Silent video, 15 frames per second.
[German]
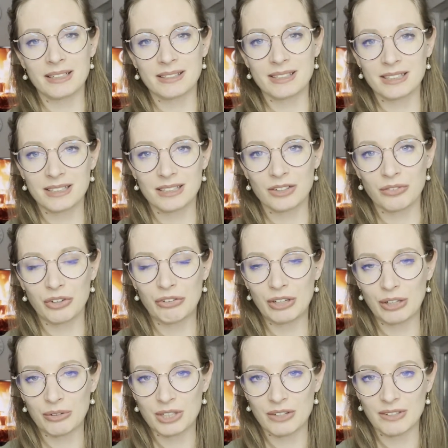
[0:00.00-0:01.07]
dass ich irgendwie
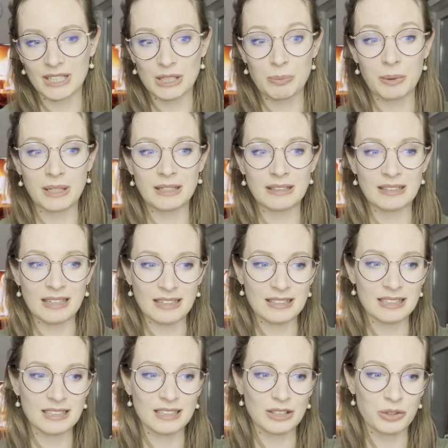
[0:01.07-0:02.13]
viel unterwegs bin, dass
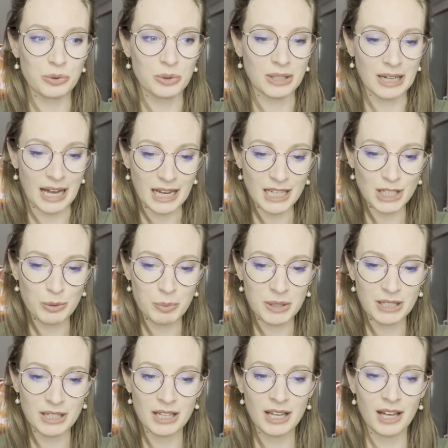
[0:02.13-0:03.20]
ich dazu geneigt
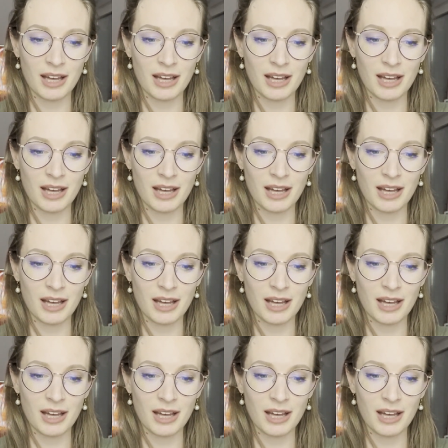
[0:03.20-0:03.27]
bin,